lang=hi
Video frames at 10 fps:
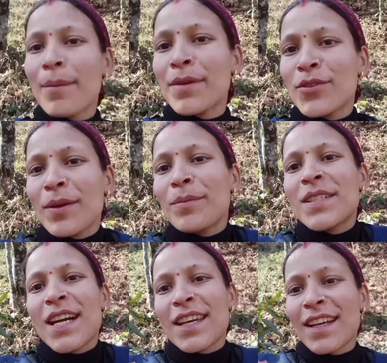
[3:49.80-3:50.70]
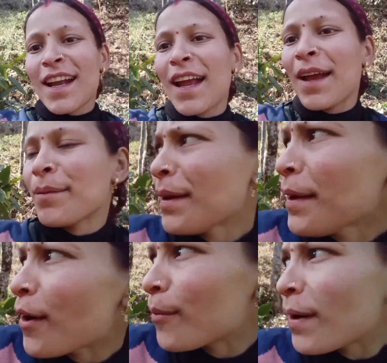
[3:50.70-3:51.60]
जो है बिछा रखा है अभी
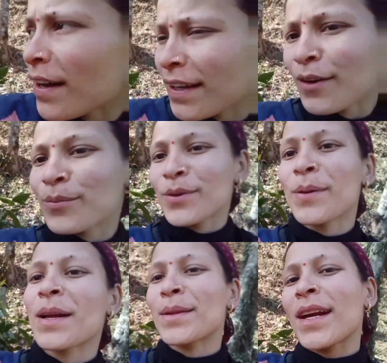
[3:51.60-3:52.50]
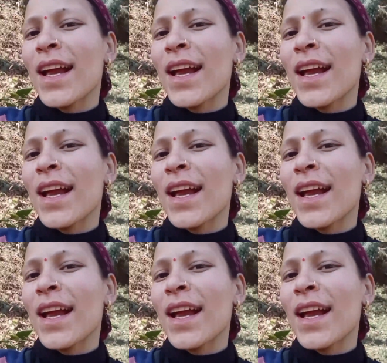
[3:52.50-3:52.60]
और भारी का पूरा कहता है